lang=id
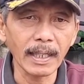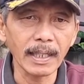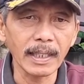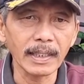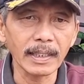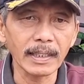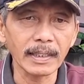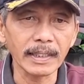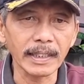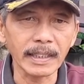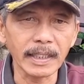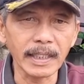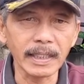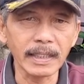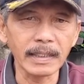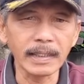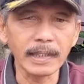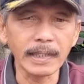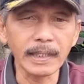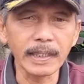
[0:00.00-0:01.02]
tinggi.
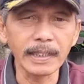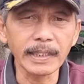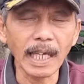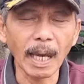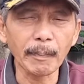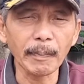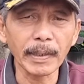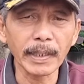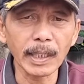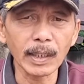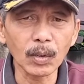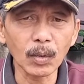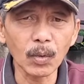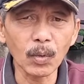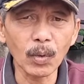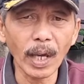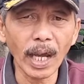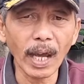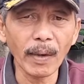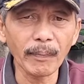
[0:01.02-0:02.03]
Di samping
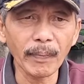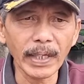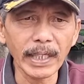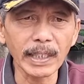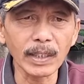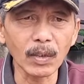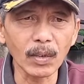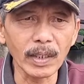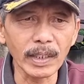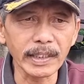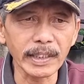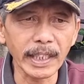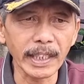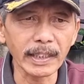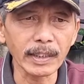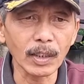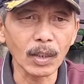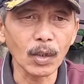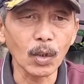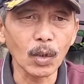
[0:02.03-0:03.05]
itu, efek
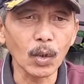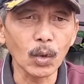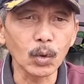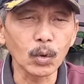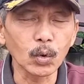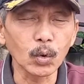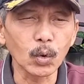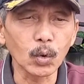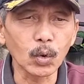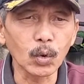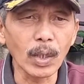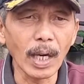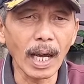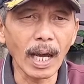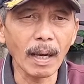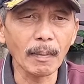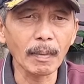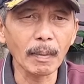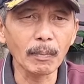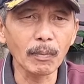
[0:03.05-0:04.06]
hidrolisis
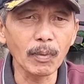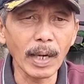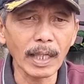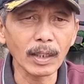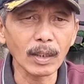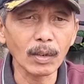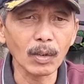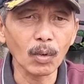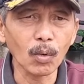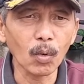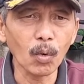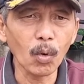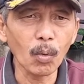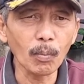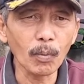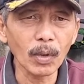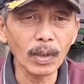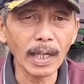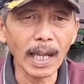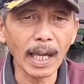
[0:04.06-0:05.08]
juga membuat
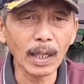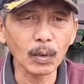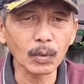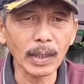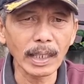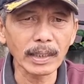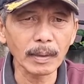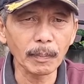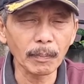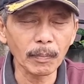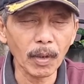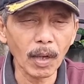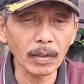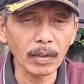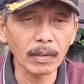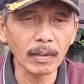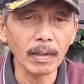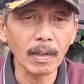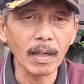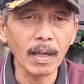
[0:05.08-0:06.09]
umur larutan
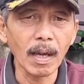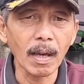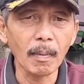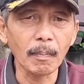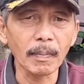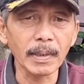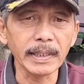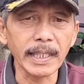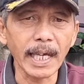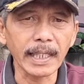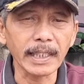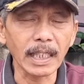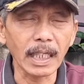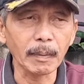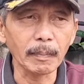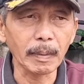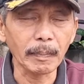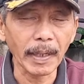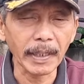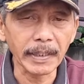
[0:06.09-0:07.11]
semprot
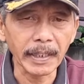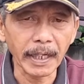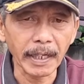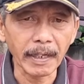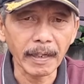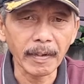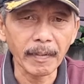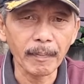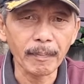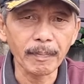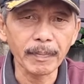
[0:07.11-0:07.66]
menjadi lebih pendek,